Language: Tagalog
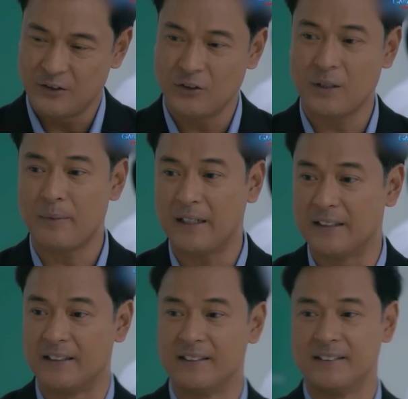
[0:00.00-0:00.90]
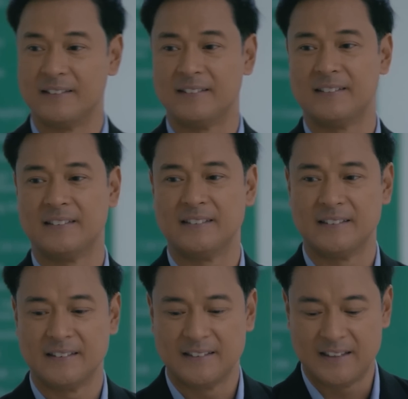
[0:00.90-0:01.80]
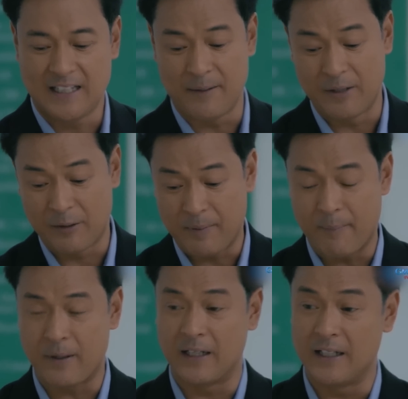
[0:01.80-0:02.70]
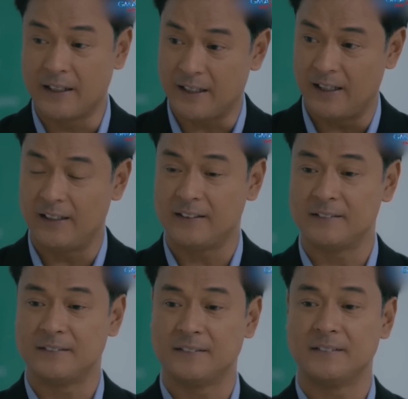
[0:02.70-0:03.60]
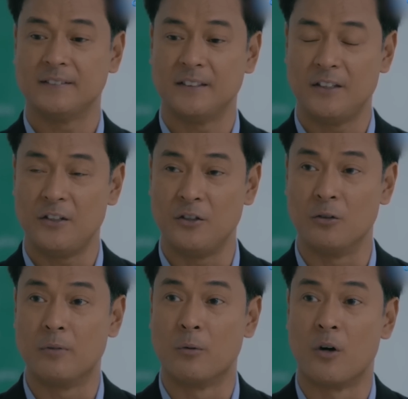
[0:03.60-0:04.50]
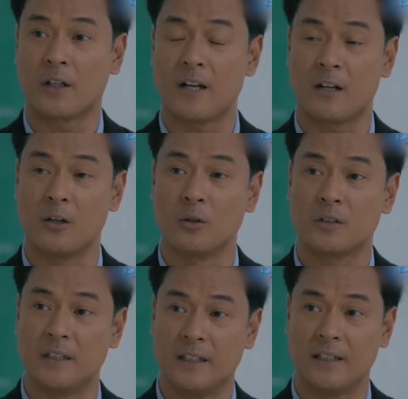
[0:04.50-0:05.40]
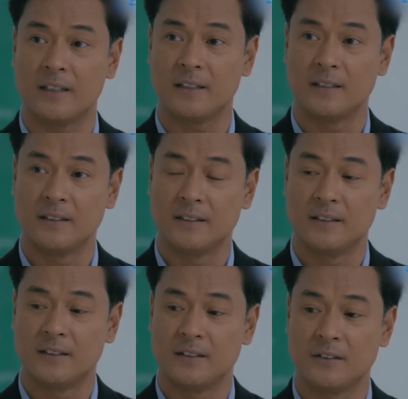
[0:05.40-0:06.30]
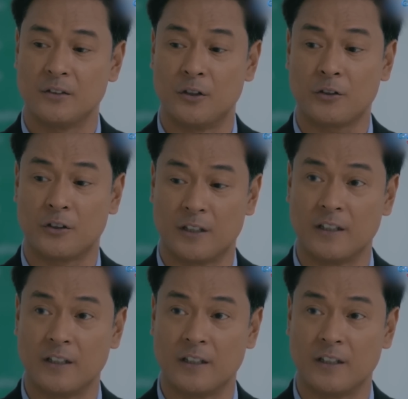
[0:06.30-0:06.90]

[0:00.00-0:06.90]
Oo naman. Habang nagpapagaling ka, you'll be working closely to Dr.